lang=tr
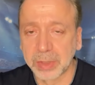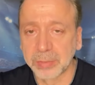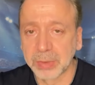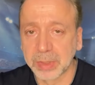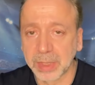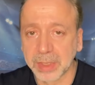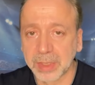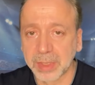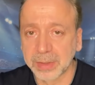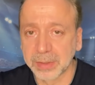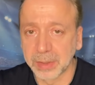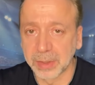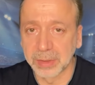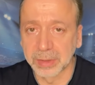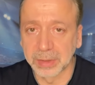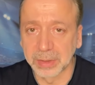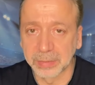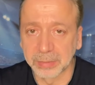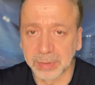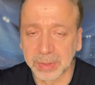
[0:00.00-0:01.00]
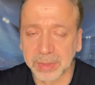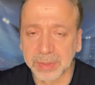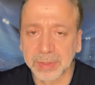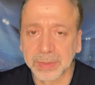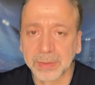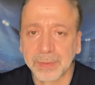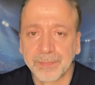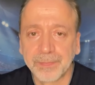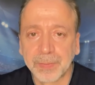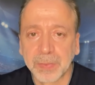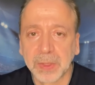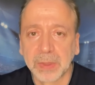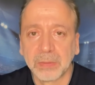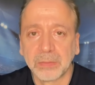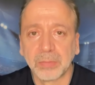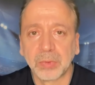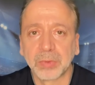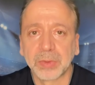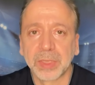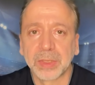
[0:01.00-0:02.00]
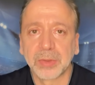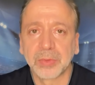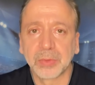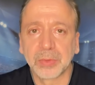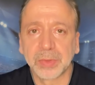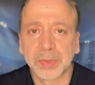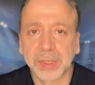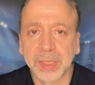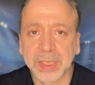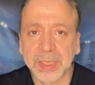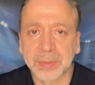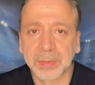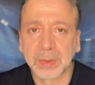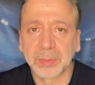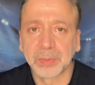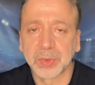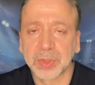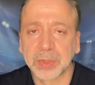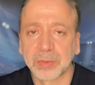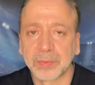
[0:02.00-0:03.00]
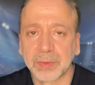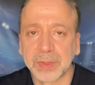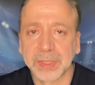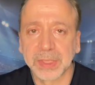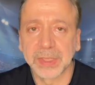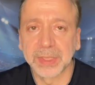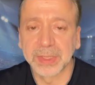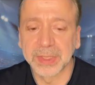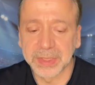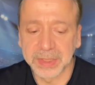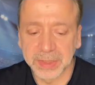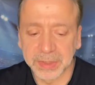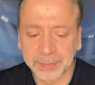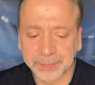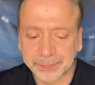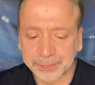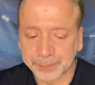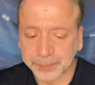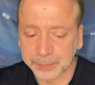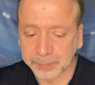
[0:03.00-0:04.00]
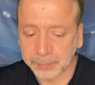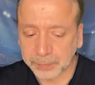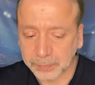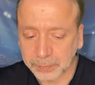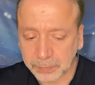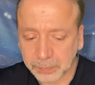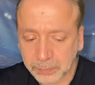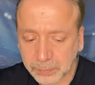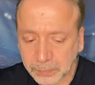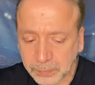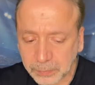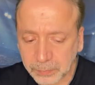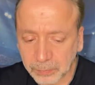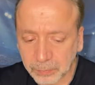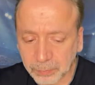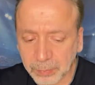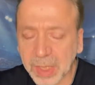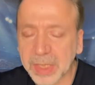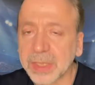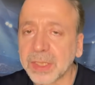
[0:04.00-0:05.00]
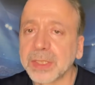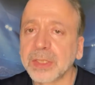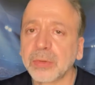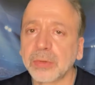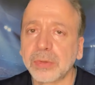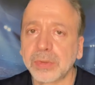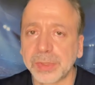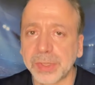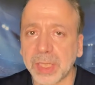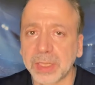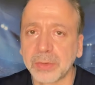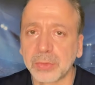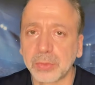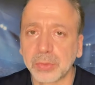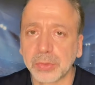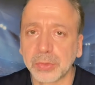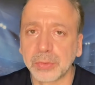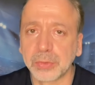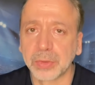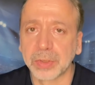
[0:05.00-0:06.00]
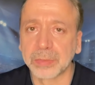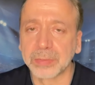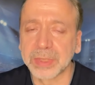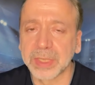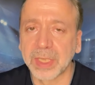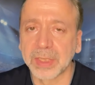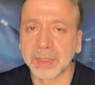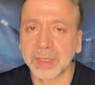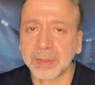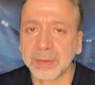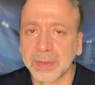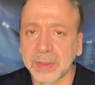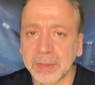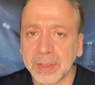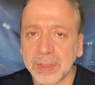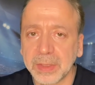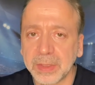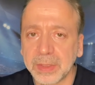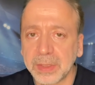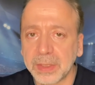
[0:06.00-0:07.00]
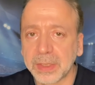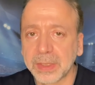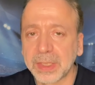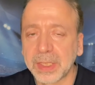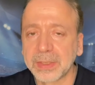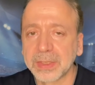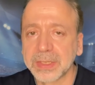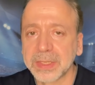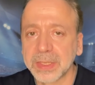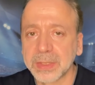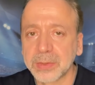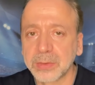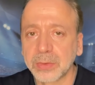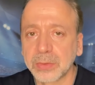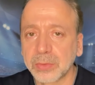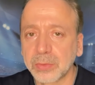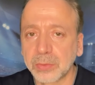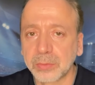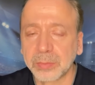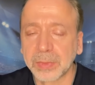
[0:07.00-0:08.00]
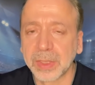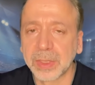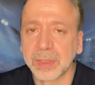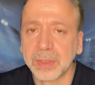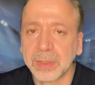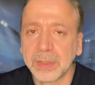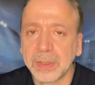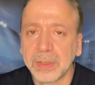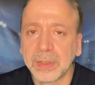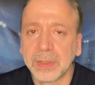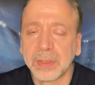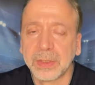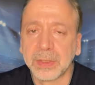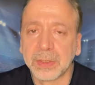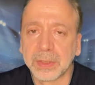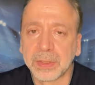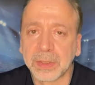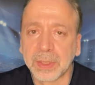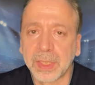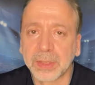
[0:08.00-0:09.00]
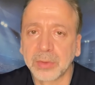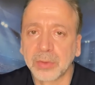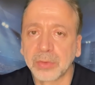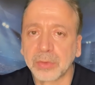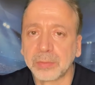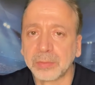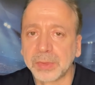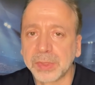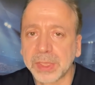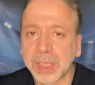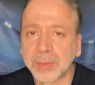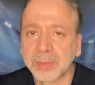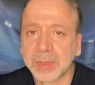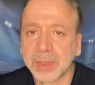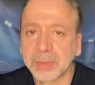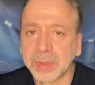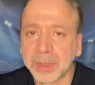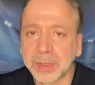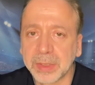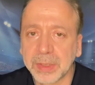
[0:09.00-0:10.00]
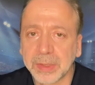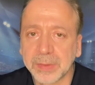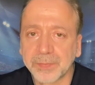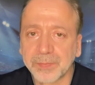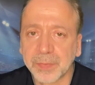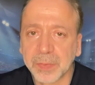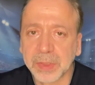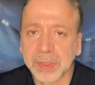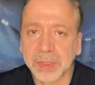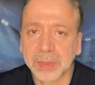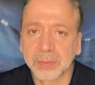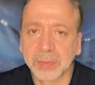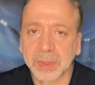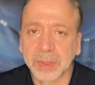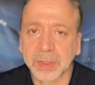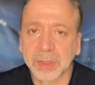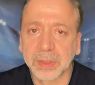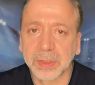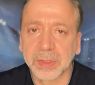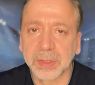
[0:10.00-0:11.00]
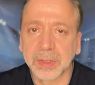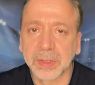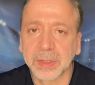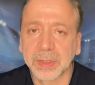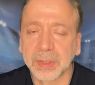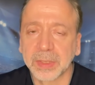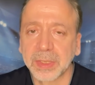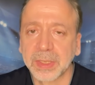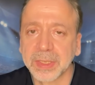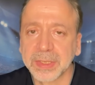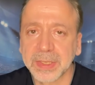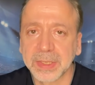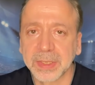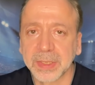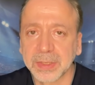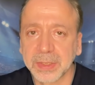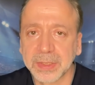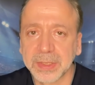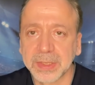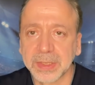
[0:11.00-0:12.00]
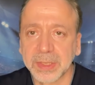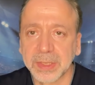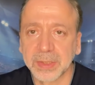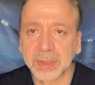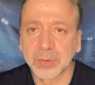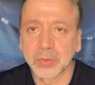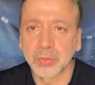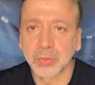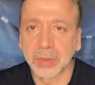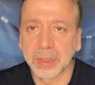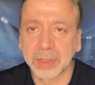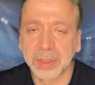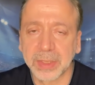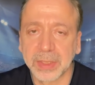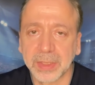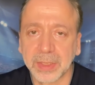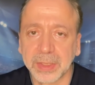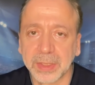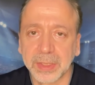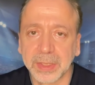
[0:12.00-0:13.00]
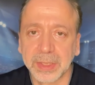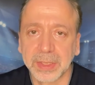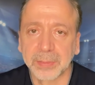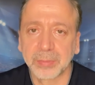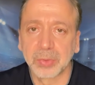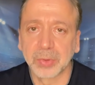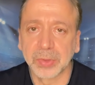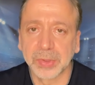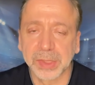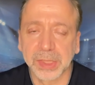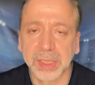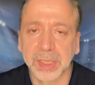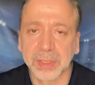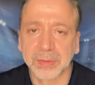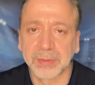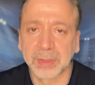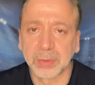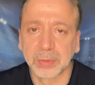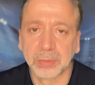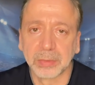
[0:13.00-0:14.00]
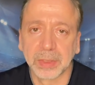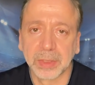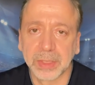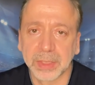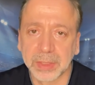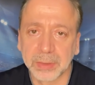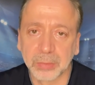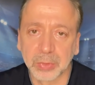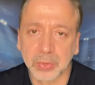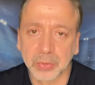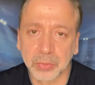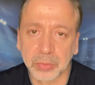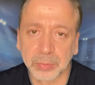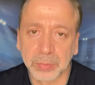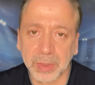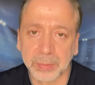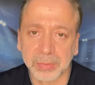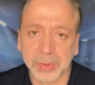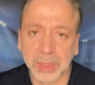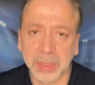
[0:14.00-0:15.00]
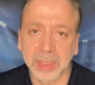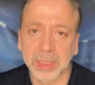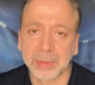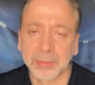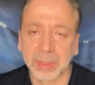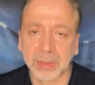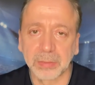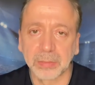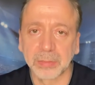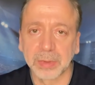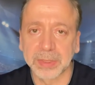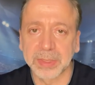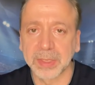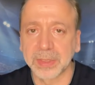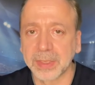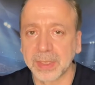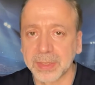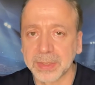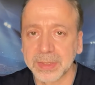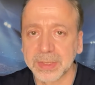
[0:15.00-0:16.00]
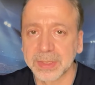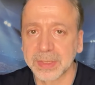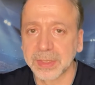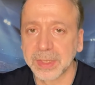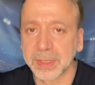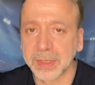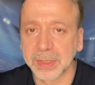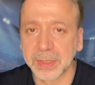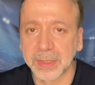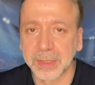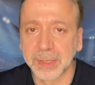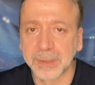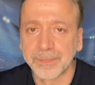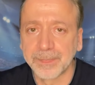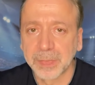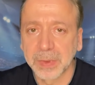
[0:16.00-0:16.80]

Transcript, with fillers: bir karar da alınabilir. Bunları göreceğiz ama Mustafa Cengiz'in ben aday olacağını düşünüyorum. Zaten e, kendisine sorduğumda e, aday olmayacağım demedi. Şimdi e, Galatasaray Adası ile su adayıyla ilgili projeleri var. Onunla ilgili bir sunum yapacak. Kemal Kemerburgaz arazisi ile ilgili